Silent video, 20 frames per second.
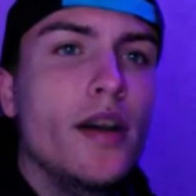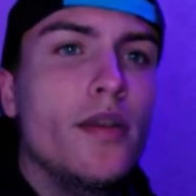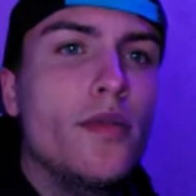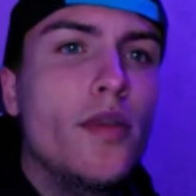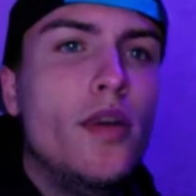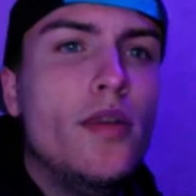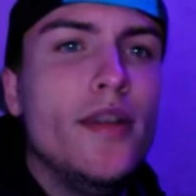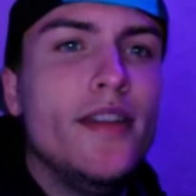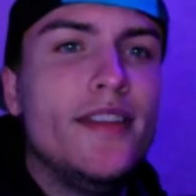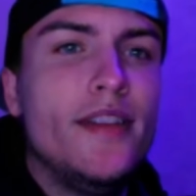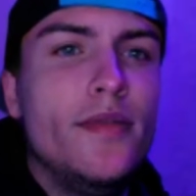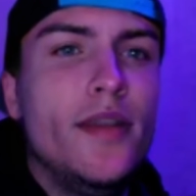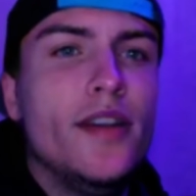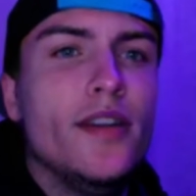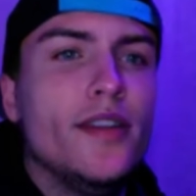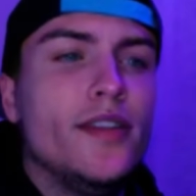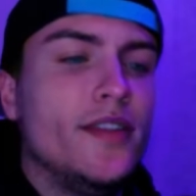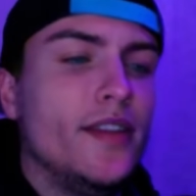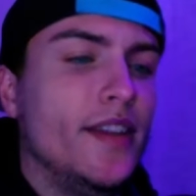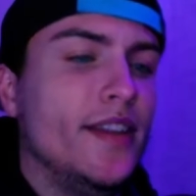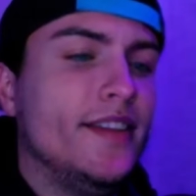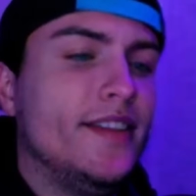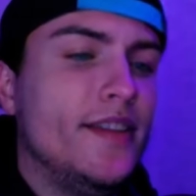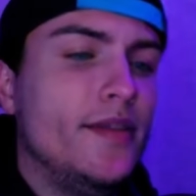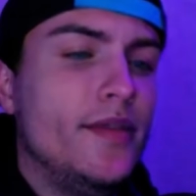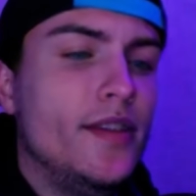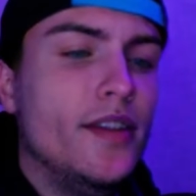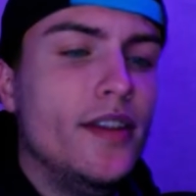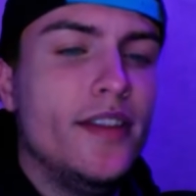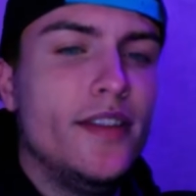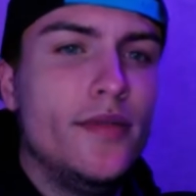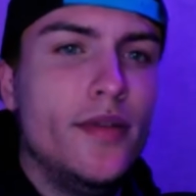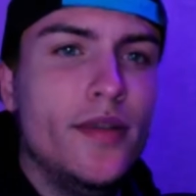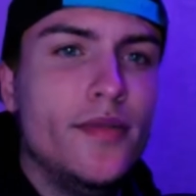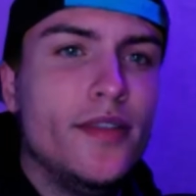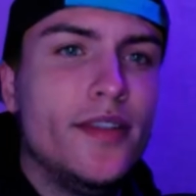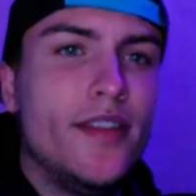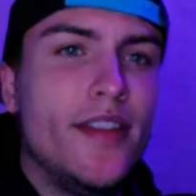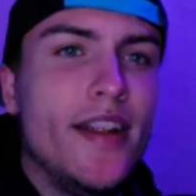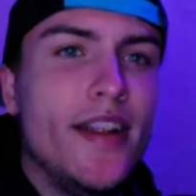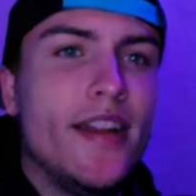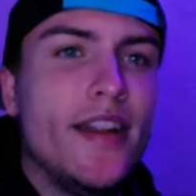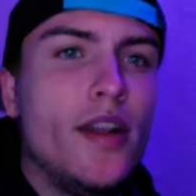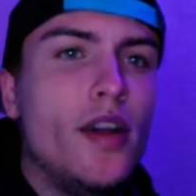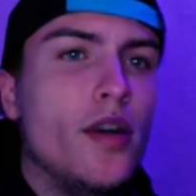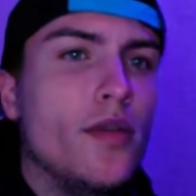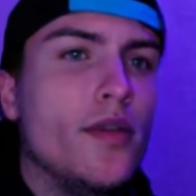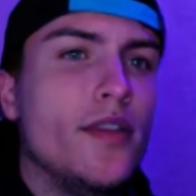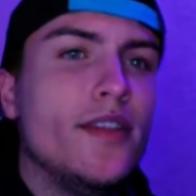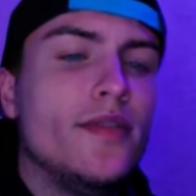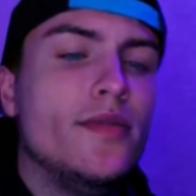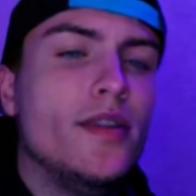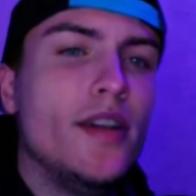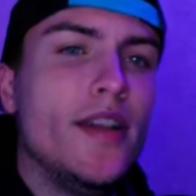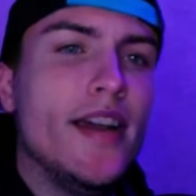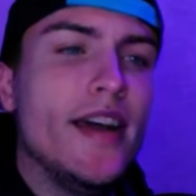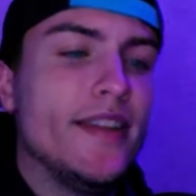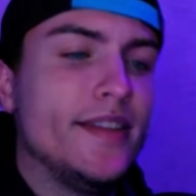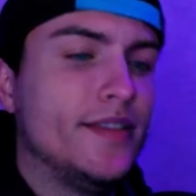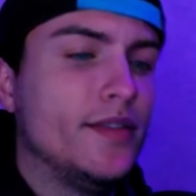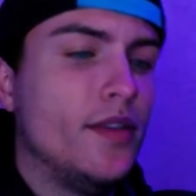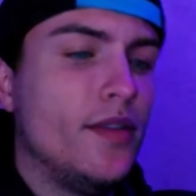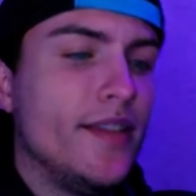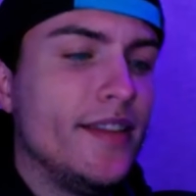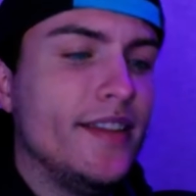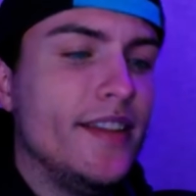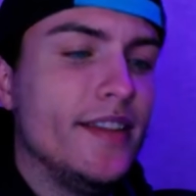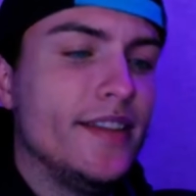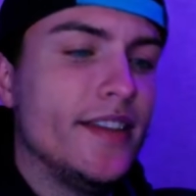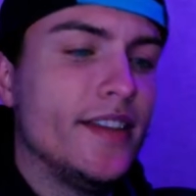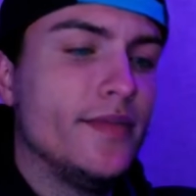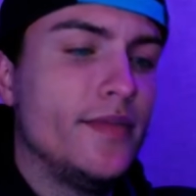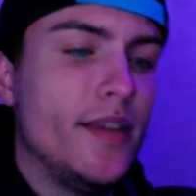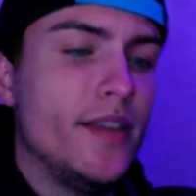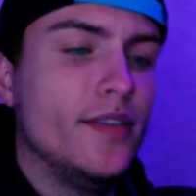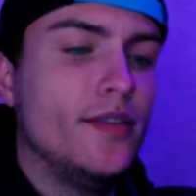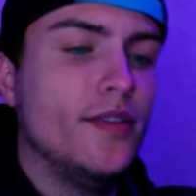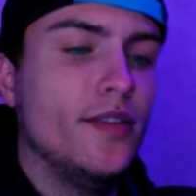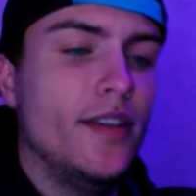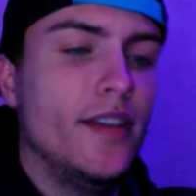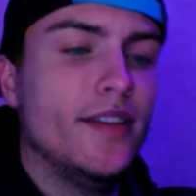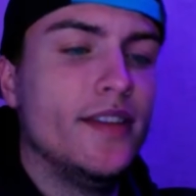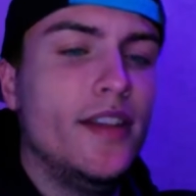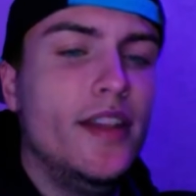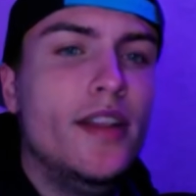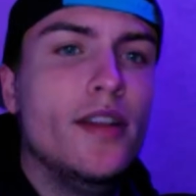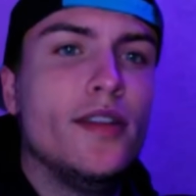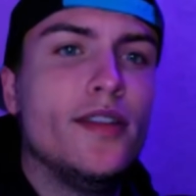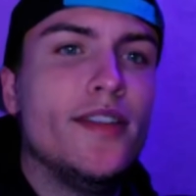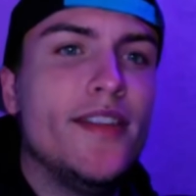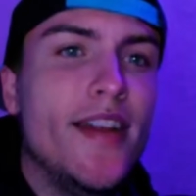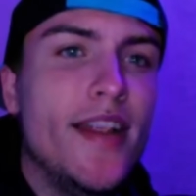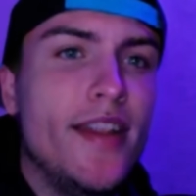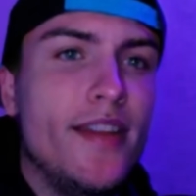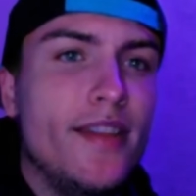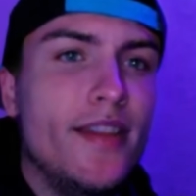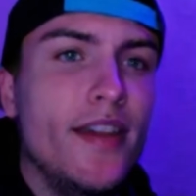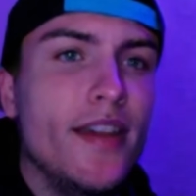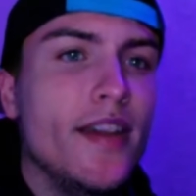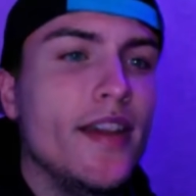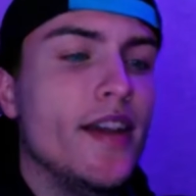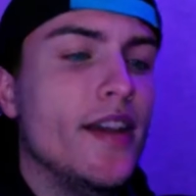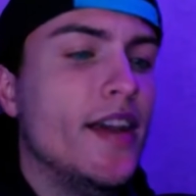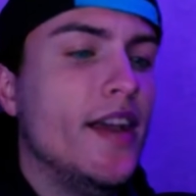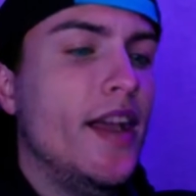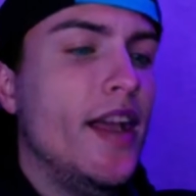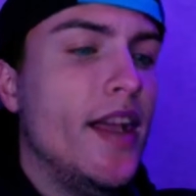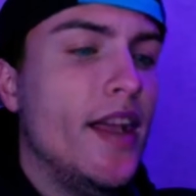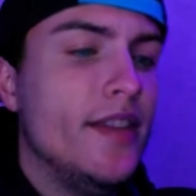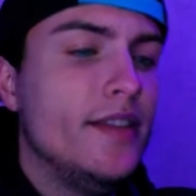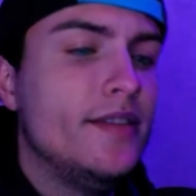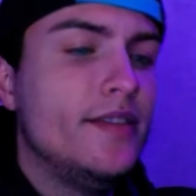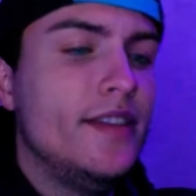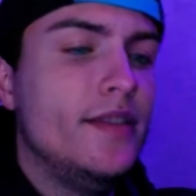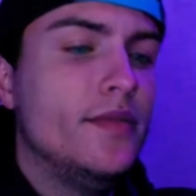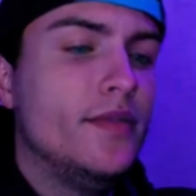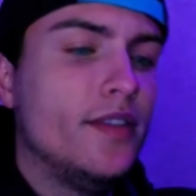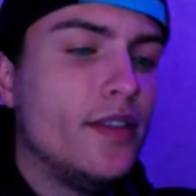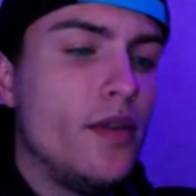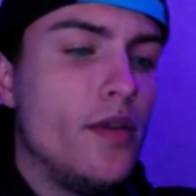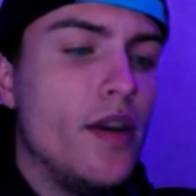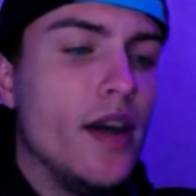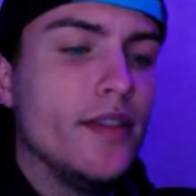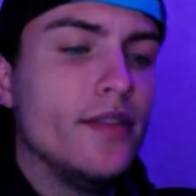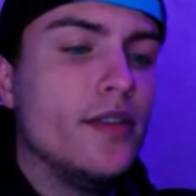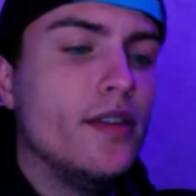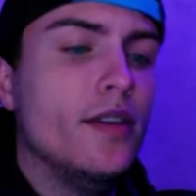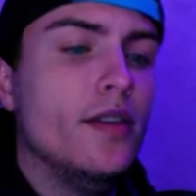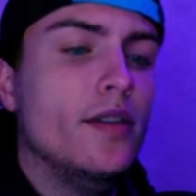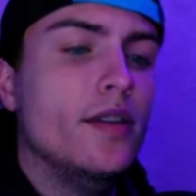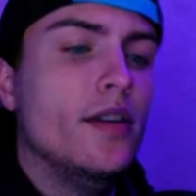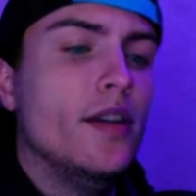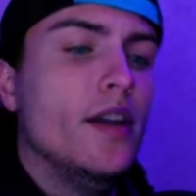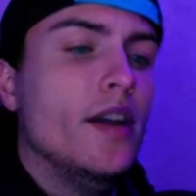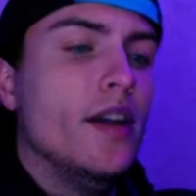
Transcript: Muy buenas amigos, en este vídeo les voy a mostrar cómo desbloquear todas las expansiones y los DLC en Sims 4.